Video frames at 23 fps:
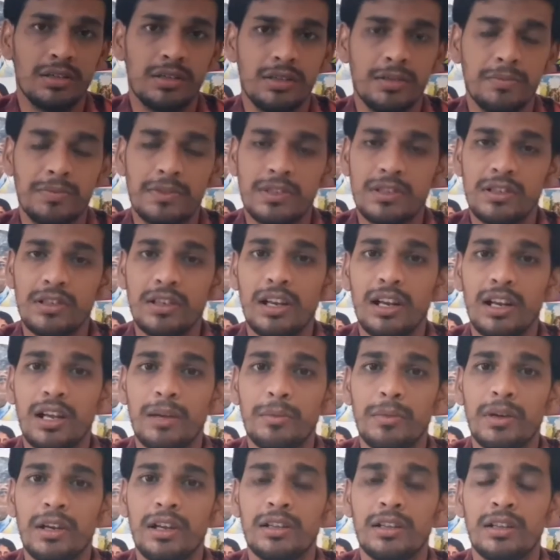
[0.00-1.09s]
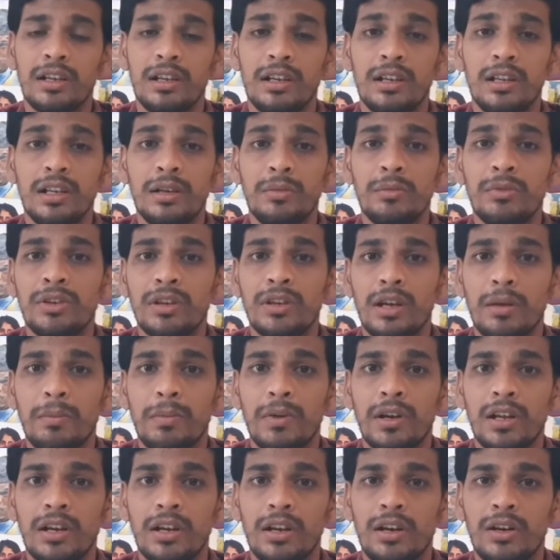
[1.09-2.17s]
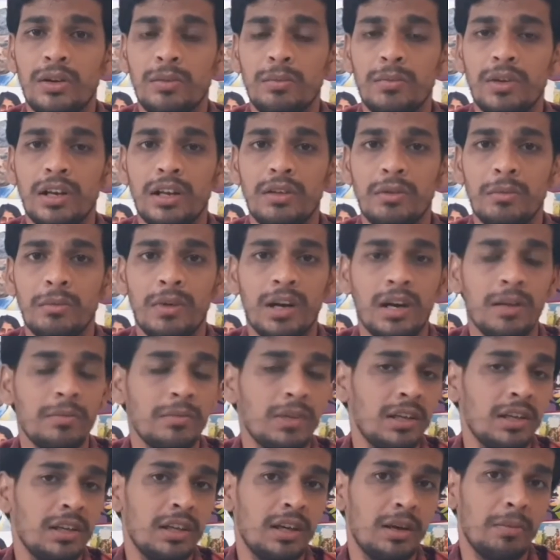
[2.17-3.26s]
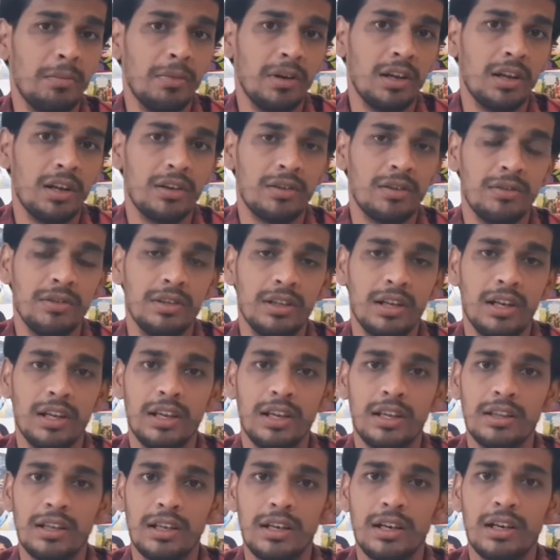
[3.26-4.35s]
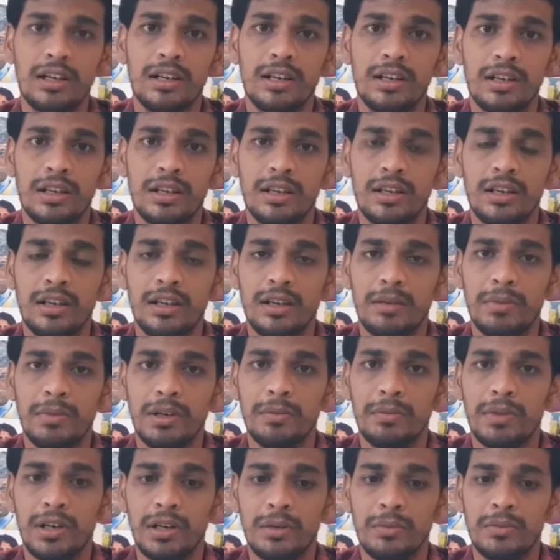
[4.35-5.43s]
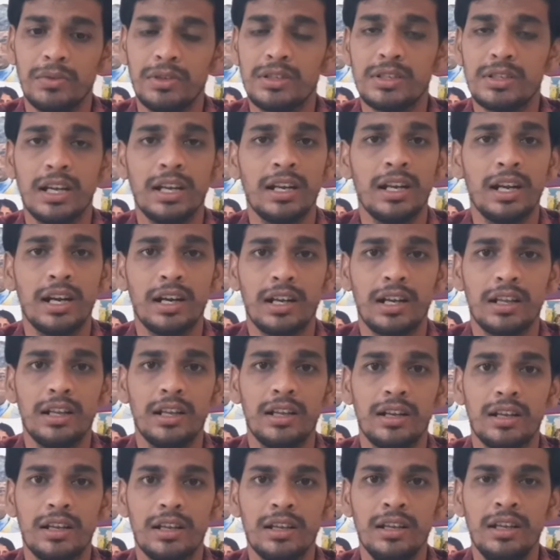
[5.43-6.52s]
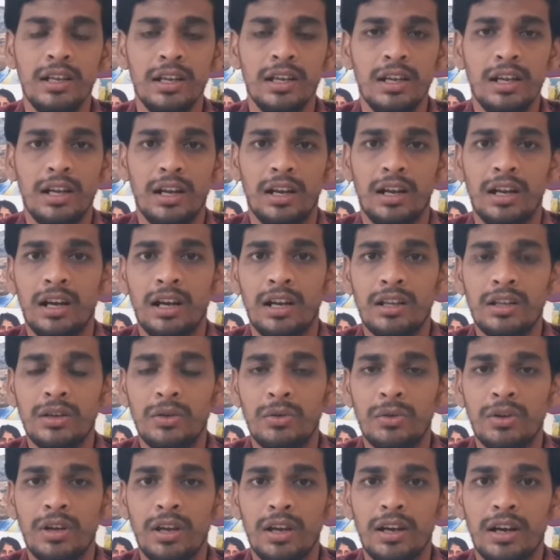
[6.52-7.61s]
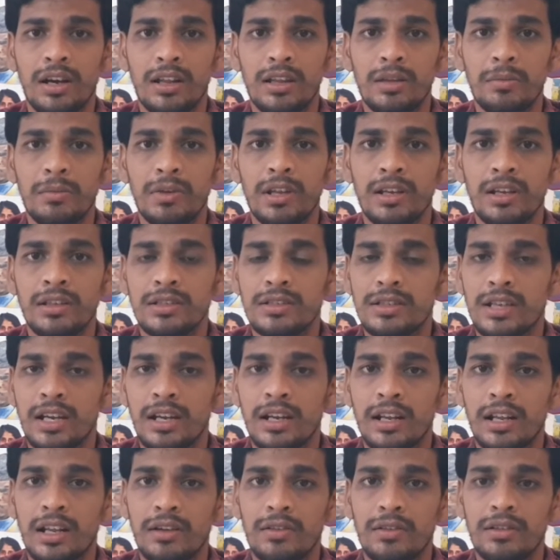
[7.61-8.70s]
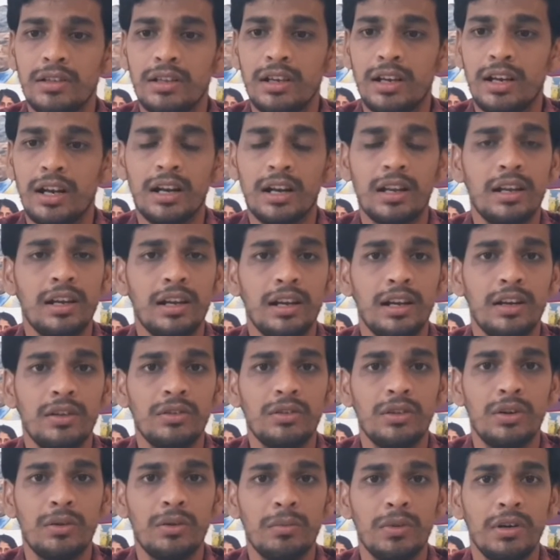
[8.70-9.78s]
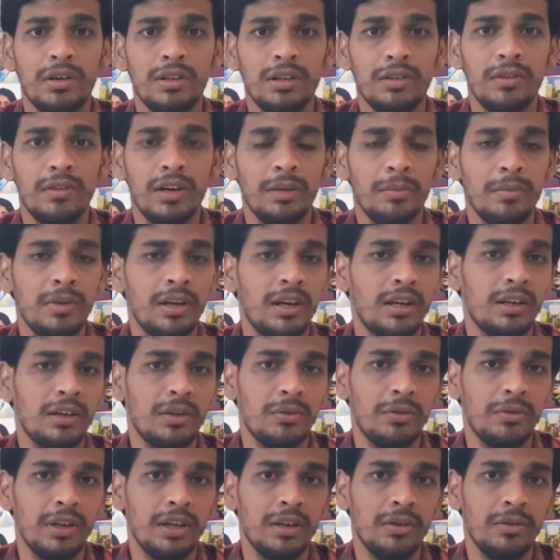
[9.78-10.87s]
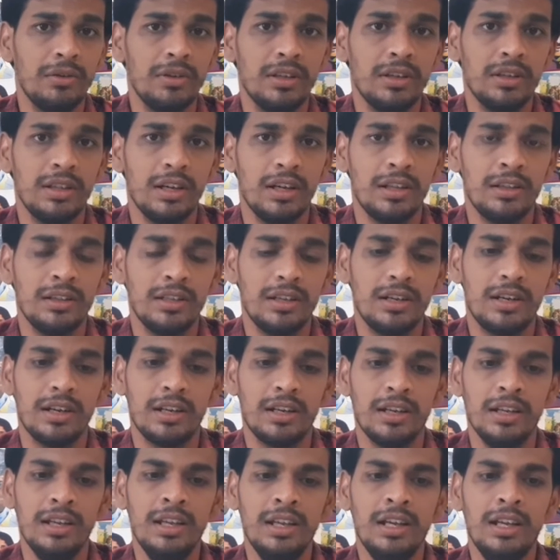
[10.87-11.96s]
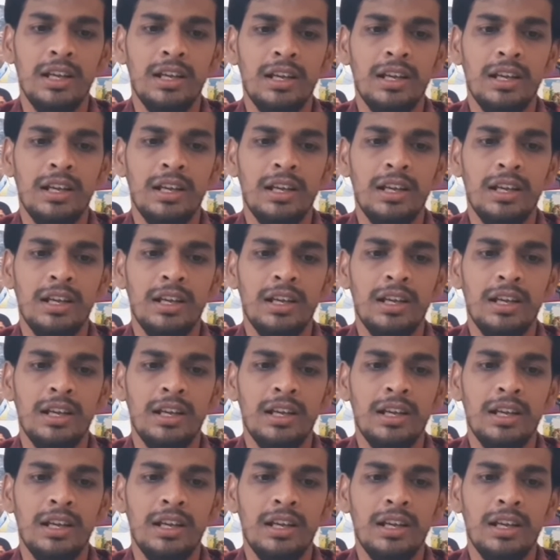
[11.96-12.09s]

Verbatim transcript: ஷிப்ஸு எல்லாமே நீர்மூழ்கி கப்பலாக இருக்கட்டும் இல்லை விமானம் தாங்கி கப்பலாக இருக்கட்டும் இதெல்லாம் எந்த நாட்டுக்கிட்ட இருக்குது அப்படின்னு பார்க்கும்போது சைனாக்கிட்ட தான் இருக்குது நார்த் கொரியாவுக்கு அடுத்தபடியாக வந்து சைனா தான் வந்து கடற்கரையில் வந்து ரொம்ப வந்து வலிமையாக இருக்கக்கூடிய ஒரு இதாக இருந்துகிட்ருக்கு